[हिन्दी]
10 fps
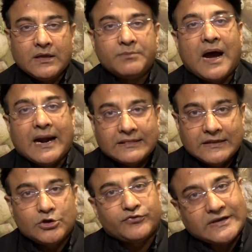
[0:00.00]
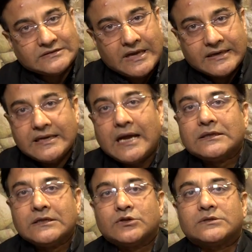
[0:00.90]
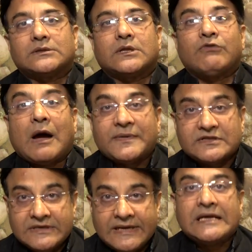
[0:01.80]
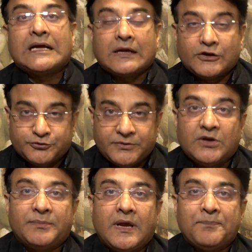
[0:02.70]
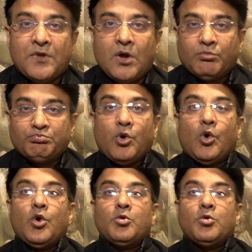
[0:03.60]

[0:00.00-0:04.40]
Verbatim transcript: कि भारत ने जो फैसला किया है 370 वापस लेने का कश्मीर में वो